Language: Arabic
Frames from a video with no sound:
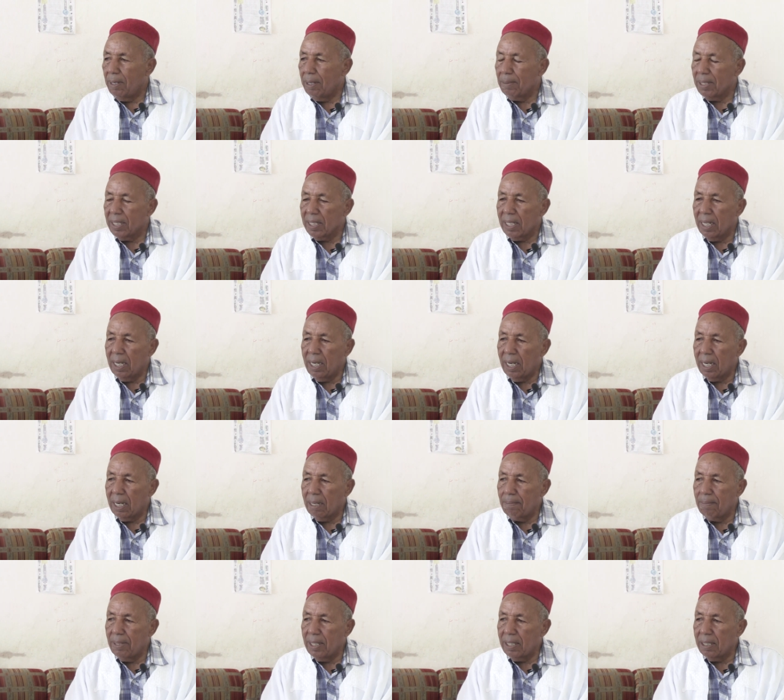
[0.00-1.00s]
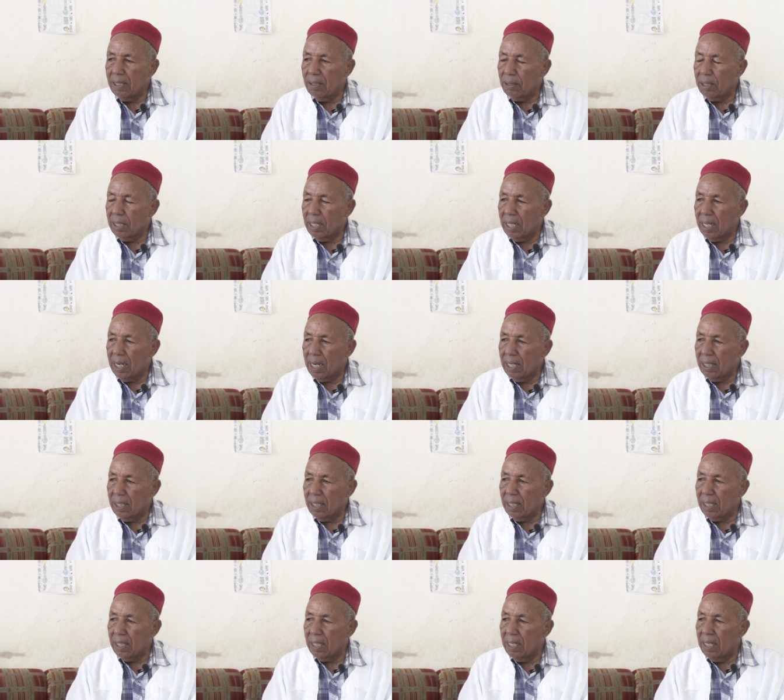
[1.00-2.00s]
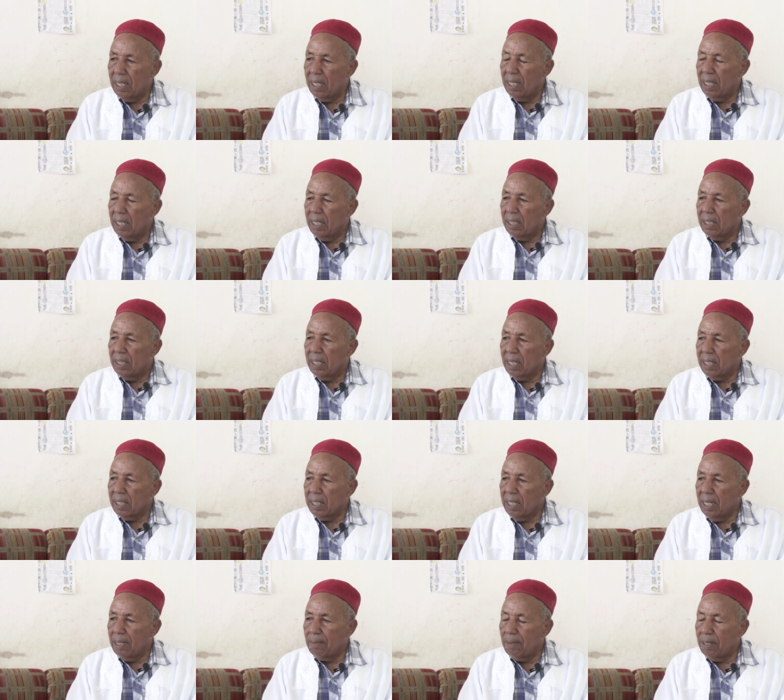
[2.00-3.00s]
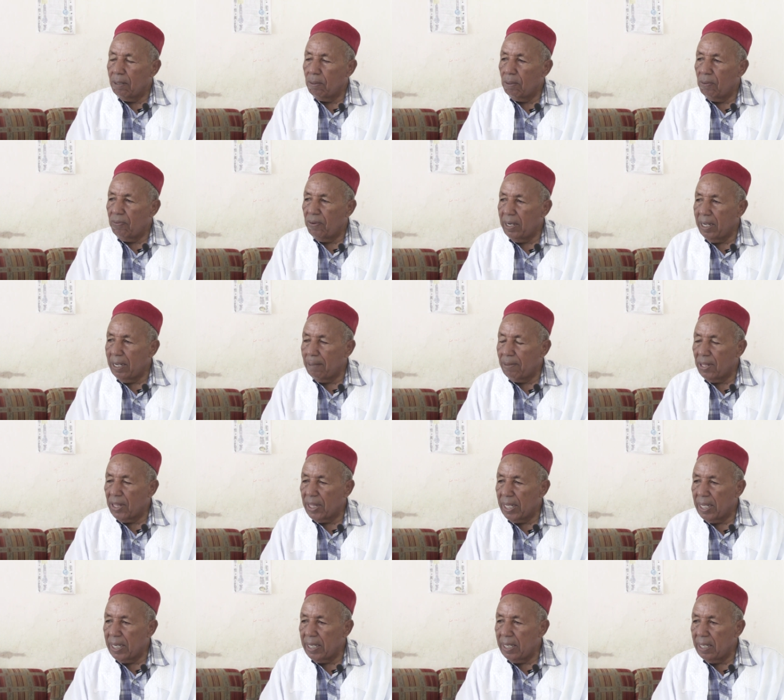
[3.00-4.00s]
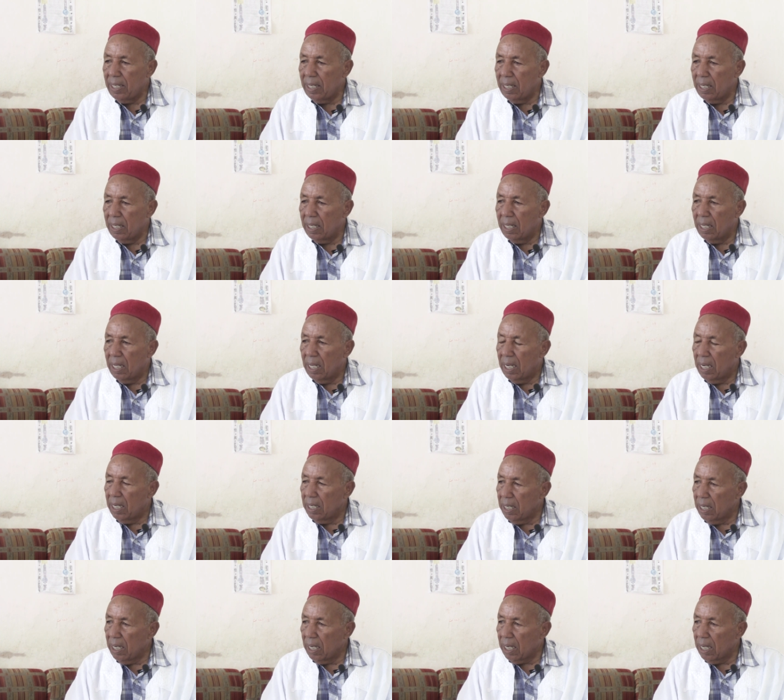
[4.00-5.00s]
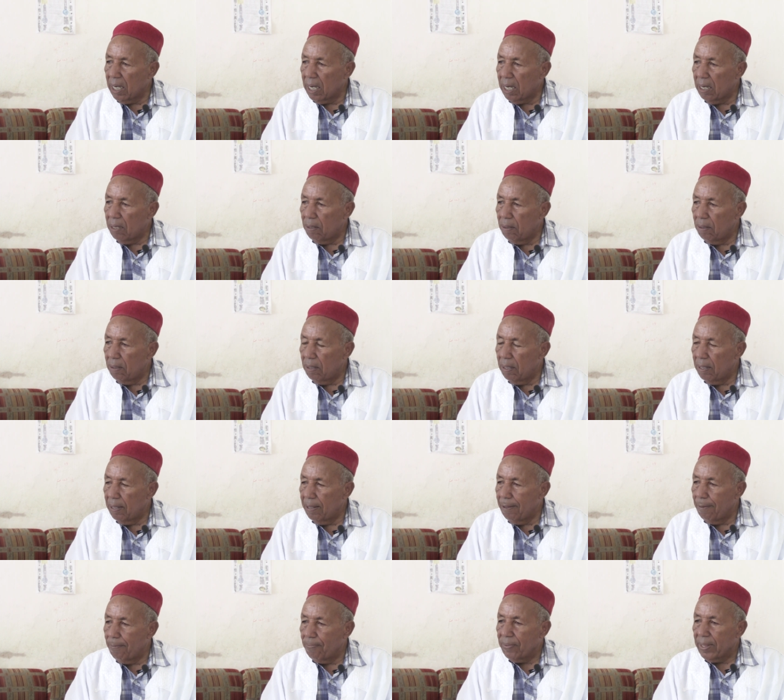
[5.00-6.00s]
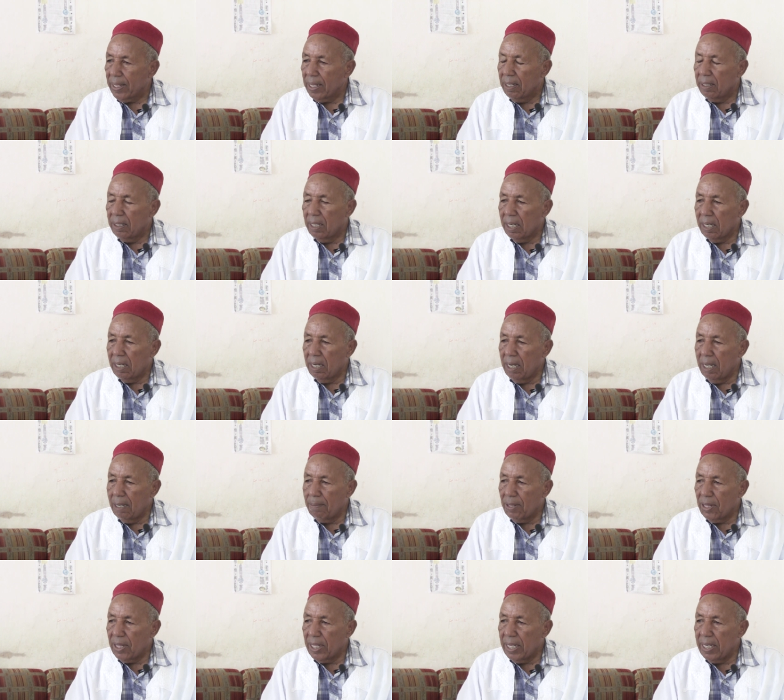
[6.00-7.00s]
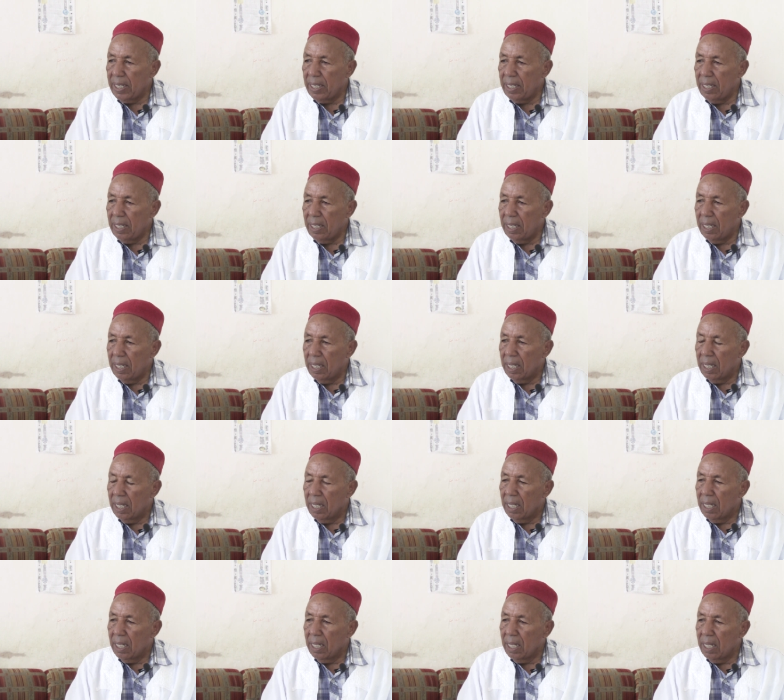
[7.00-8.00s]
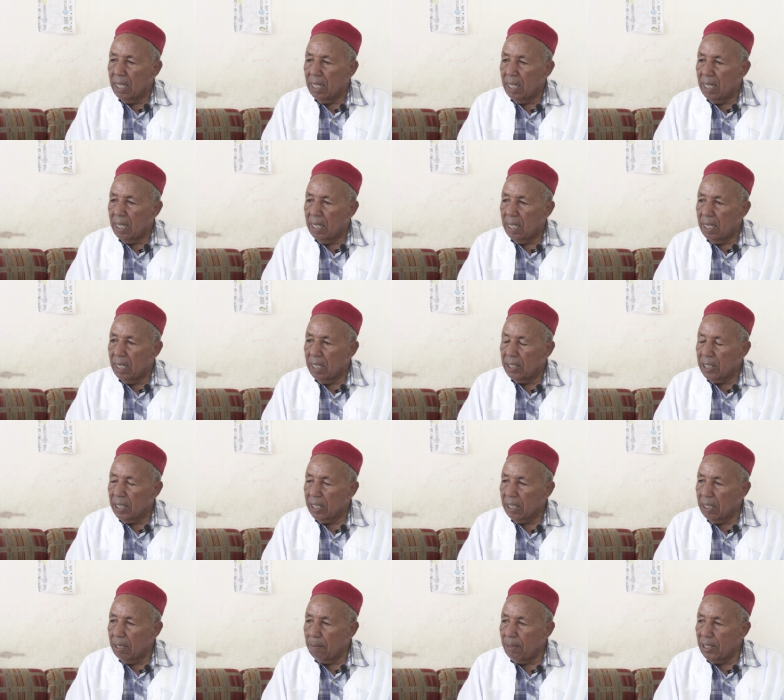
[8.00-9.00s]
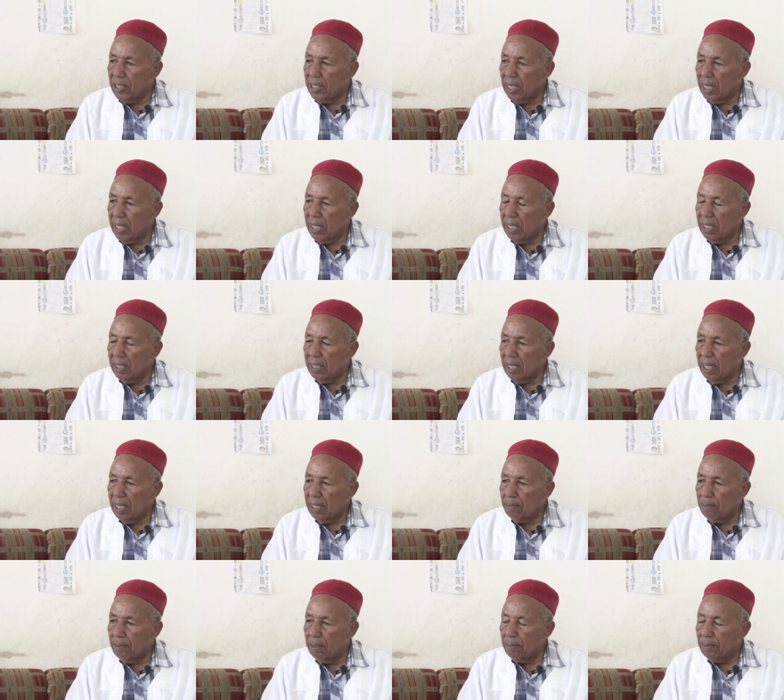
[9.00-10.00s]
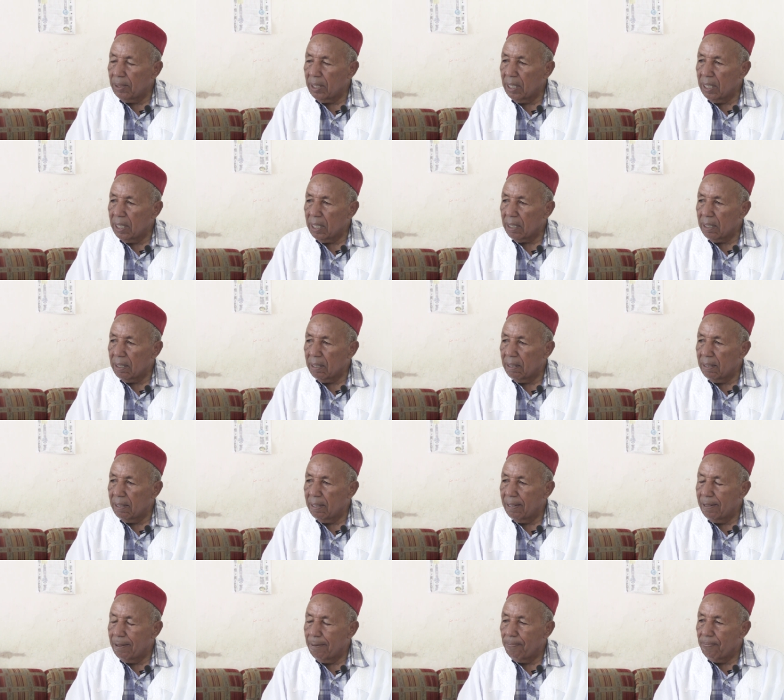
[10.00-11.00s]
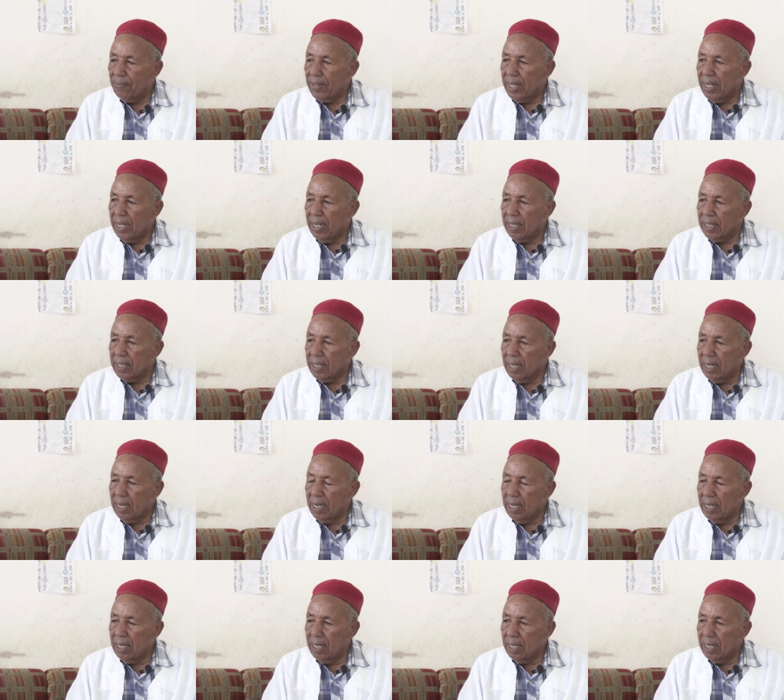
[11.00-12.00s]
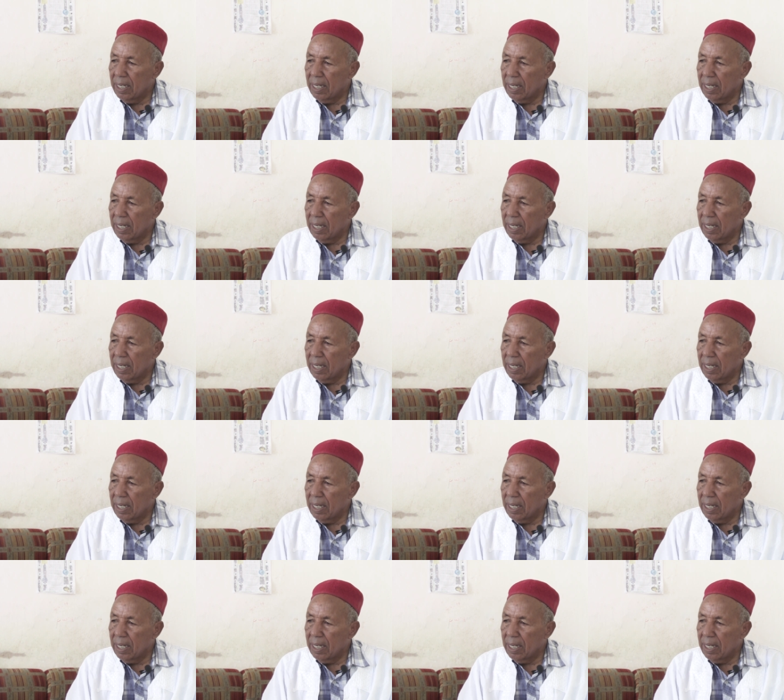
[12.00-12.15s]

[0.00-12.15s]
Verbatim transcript: محمد صالح الخماسي استاذ الخط م. إيه. درست العام الاول في العام الثاني اني نقرا العام الثاني آه، جت المشي هذه نتاعت بن مطير اش قال لي